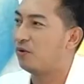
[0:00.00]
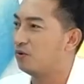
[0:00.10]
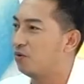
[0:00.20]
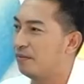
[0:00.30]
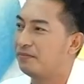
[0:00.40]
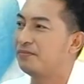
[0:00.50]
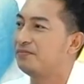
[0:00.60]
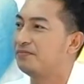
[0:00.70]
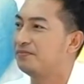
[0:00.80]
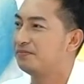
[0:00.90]
งค์รวม
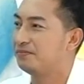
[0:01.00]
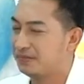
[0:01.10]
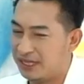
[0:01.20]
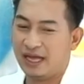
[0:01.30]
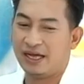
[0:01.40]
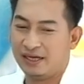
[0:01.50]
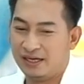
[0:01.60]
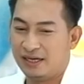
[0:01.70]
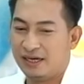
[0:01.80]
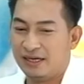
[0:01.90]
ครับ เนี่ยฮะ
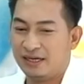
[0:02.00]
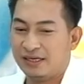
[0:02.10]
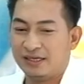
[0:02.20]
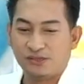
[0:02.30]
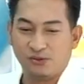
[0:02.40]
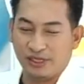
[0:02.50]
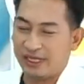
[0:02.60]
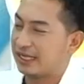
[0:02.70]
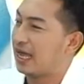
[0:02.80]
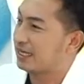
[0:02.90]
ส่วนอย่างทาง